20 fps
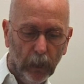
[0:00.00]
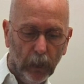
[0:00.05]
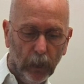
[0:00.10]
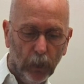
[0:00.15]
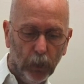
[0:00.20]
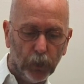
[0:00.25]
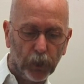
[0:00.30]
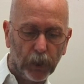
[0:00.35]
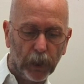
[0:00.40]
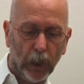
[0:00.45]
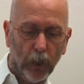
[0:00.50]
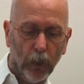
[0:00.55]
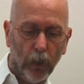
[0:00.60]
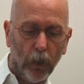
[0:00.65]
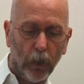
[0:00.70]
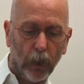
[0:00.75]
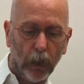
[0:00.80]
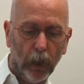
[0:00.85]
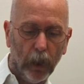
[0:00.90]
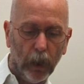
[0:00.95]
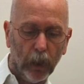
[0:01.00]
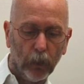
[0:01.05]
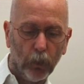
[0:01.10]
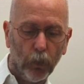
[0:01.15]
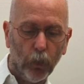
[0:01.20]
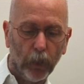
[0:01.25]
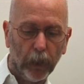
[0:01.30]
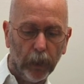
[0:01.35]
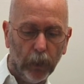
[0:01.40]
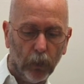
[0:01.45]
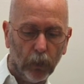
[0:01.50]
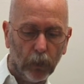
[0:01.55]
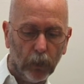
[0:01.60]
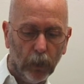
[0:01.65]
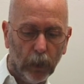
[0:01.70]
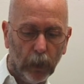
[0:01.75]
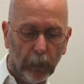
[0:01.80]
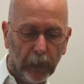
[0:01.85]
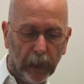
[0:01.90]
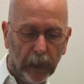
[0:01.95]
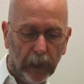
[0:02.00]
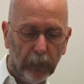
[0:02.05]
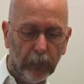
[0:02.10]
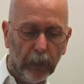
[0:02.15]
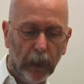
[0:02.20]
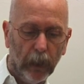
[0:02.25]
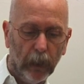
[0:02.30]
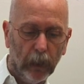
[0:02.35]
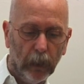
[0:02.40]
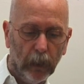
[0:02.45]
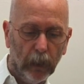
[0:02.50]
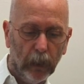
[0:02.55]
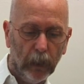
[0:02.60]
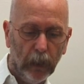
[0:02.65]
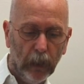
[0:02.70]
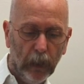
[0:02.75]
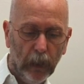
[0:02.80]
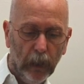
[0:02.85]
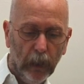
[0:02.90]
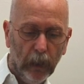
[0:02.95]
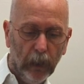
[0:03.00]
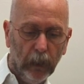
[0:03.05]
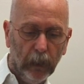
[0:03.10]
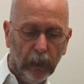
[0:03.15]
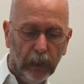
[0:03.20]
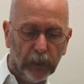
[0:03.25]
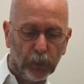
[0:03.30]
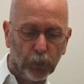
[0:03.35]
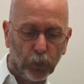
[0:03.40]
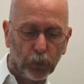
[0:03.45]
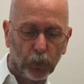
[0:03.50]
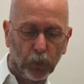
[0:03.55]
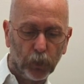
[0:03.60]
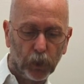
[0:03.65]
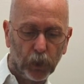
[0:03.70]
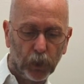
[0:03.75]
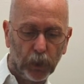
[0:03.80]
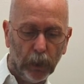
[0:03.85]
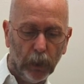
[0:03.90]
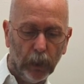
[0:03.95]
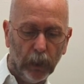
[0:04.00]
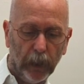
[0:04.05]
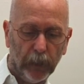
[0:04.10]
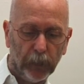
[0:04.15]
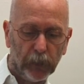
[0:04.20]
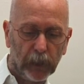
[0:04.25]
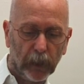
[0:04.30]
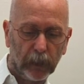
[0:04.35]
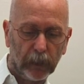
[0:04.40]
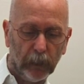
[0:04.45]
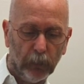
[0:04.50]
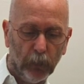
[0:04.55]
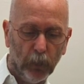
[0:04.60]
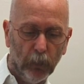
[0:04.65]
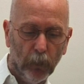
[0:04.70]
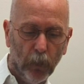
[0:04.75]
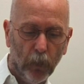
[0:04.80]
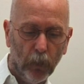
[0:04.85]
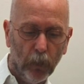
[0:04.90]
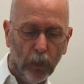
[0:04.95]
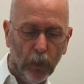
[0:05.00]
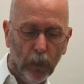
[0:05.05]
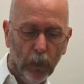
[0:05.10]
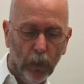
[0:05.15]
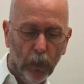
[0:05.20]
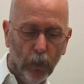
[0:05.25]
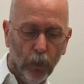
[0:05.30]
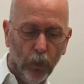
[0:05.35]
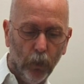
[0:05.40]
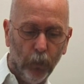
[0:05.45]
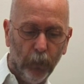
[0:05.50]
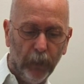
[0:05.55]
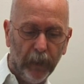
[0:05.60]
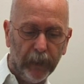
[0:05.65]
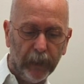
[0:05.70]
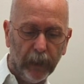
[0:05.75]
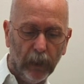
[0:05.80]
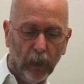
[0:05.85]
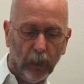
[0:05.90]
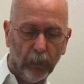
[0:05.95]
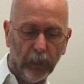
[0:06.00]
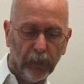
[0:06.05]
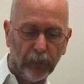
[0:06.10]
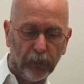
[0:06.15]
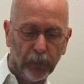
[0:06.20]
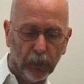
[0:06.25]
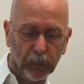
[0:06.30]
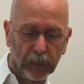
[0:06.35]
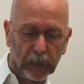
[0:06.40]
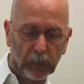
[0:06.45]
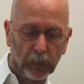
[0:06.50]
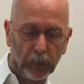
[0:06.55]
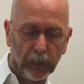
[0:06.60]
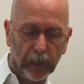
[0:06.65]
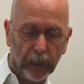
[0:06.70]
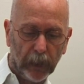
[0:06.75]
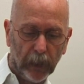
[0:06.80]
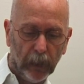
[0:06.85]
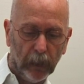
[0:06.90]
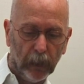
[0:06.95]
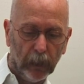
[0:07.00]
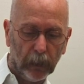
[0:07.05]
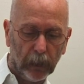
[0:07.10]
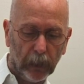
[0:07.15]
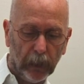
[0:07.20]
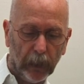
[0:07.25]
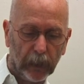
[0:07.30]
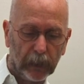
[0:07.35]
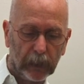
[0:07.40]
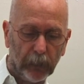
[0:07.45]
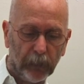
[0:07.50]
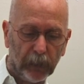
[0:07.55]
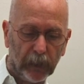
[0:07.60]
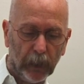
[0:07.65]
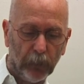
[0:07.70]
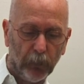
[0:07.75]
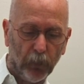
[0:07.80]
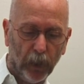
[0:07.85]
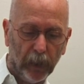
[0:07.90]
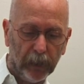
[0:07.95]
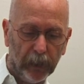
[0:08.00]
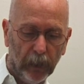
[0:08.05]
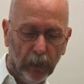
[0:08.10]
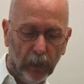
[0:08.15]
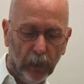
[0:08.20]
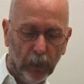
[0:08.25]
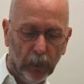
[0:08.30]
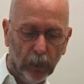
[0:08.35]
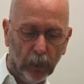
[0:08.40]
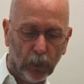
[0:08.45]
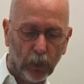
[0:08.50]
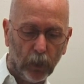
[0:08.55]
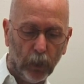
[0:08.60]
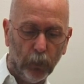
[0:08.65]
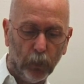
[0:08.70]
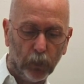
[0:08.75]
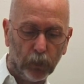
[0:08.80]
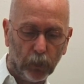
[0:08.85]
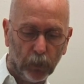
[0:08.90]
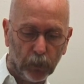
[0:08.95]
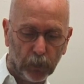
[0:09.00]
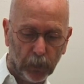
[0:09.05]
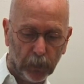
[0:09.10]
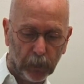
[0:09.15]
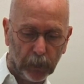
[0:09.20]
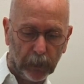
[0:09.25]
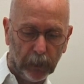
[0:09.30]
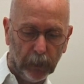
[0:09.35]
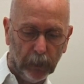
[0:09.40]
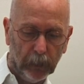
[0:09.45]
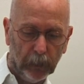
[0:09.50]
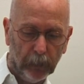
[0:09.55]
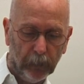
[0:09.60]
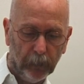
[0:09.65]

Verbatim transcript: Le chien Orla courait encore après les balles. Les autres chiens, à de certains moments, oubliaient leur méfiance à son égard et l'acceptaient pour un des leurs, comme aux temps anciens.